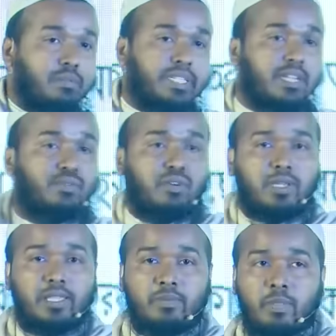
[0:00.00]
মিট আপ হয়
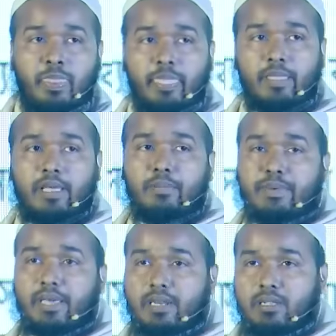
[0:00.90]

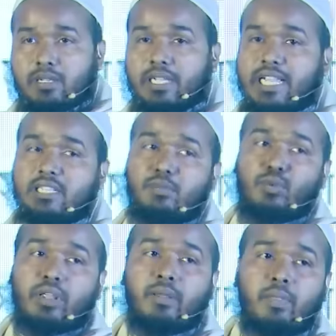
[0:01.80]
আপনার
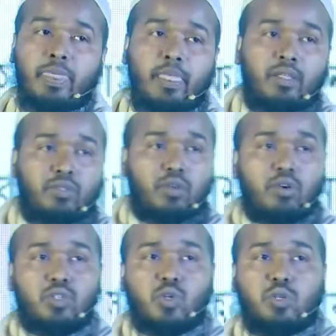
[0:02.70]
গাজীপুরে তখন
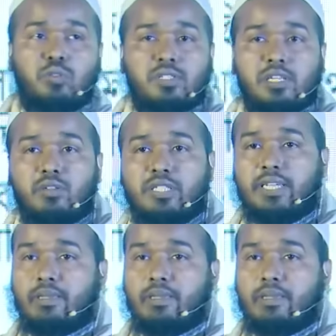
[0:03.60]
শর্ত ছিল যে